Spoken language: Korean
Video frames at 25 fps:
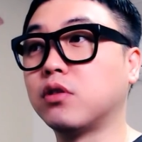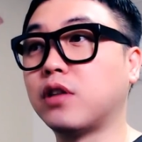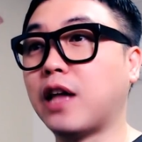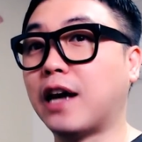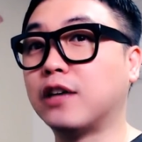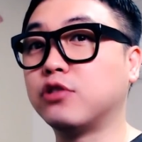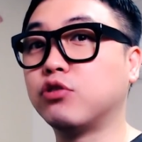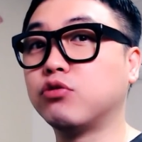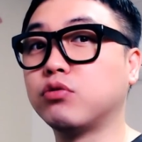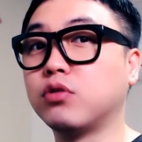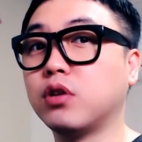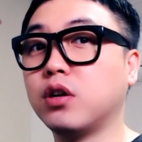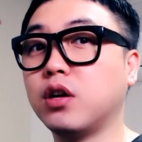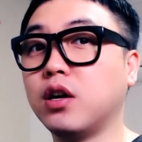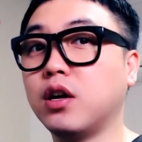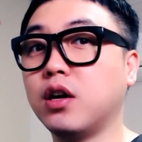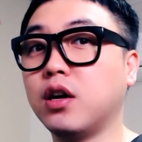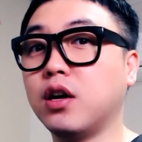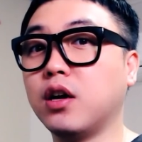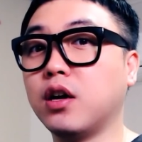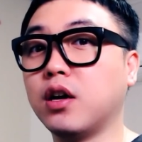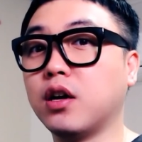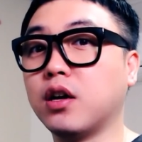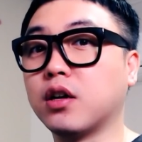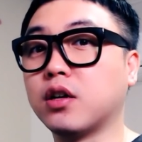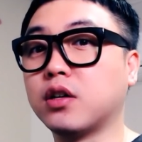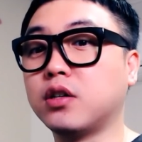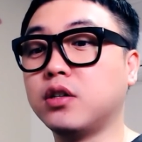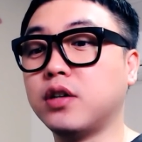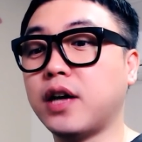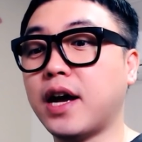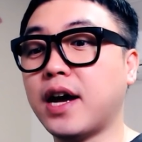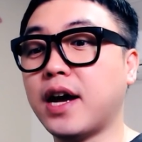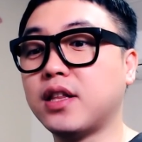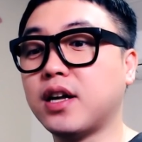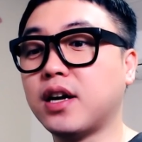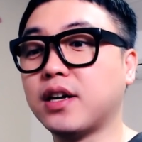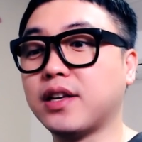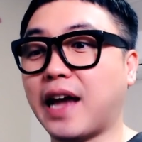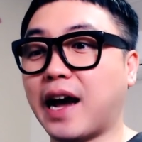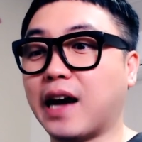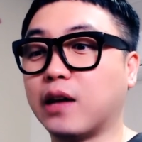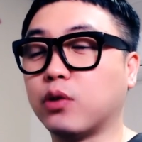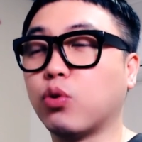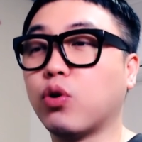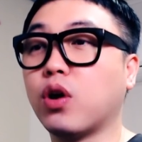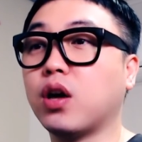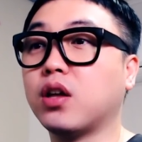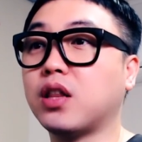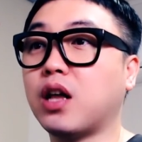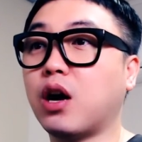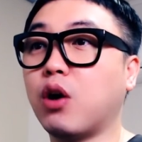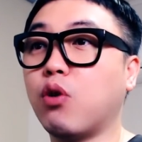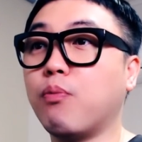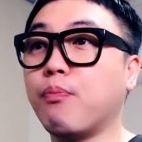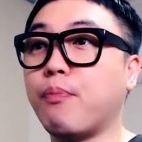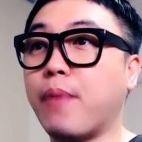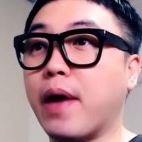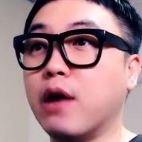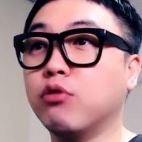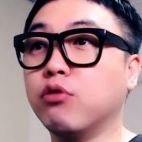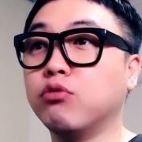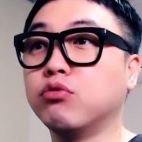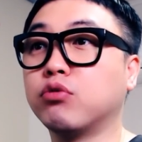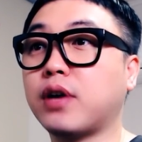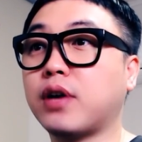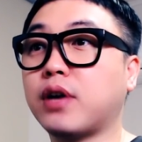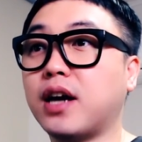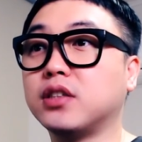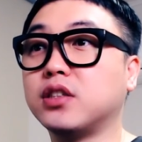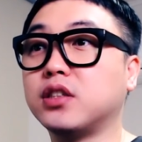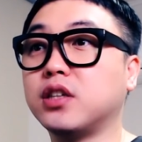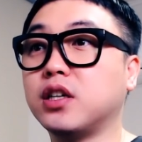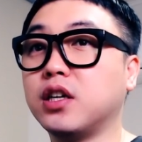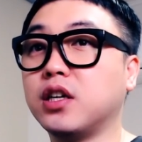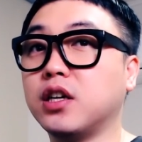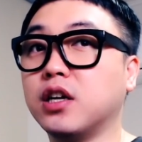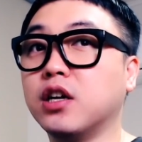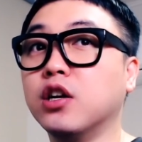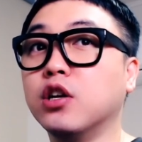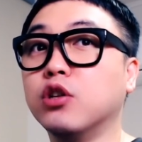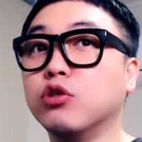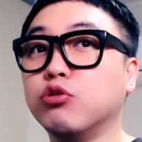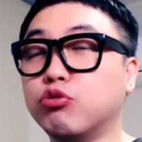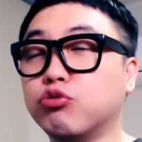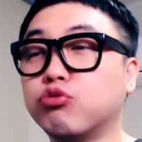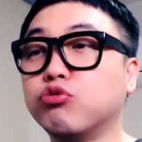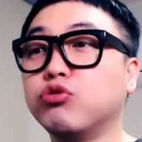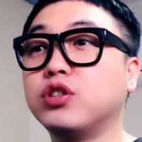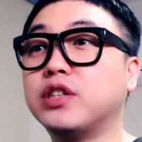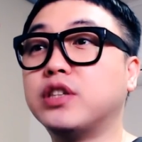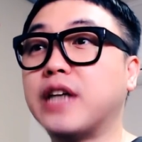나중에 그 해당 야동에 나온 배우까지 누군지